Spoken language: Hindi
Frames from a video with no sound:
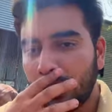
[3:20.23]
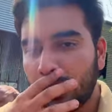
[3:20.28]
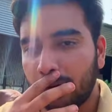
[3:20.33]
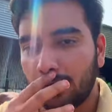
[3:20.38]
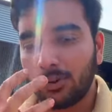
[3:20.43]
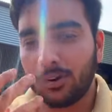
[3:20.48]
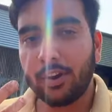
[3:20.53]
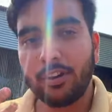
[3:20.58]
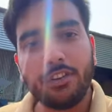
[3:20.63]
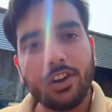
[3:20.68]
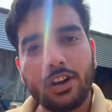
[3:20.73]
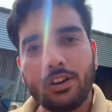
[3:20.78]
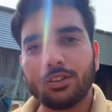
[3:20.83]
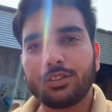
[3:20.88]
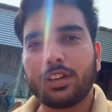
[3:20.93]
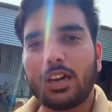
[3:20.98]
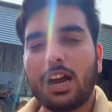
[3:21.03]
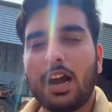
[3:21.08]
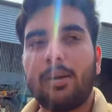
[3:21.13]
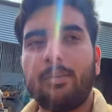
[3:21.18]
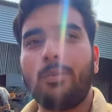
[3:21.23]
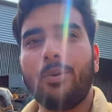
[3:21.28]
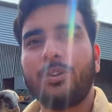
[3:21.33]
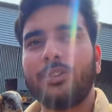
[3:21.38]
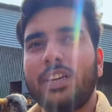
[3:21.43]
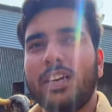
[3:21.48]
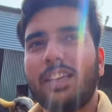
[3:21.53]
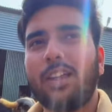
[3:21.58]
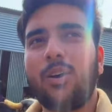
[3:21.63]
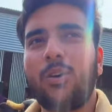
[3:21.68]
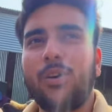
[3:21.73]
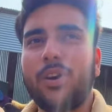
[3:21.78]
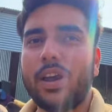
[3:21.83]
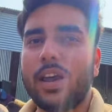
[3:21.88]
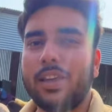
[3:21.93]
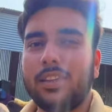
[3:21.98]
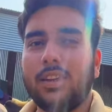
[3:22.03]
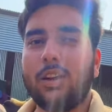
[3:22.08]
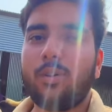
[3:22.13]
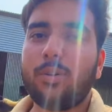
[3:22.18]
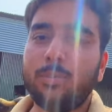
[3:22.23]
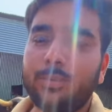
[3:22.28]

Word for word: क्योंकि वीडियोस का काम बहुत ज़्यादा हो गया था और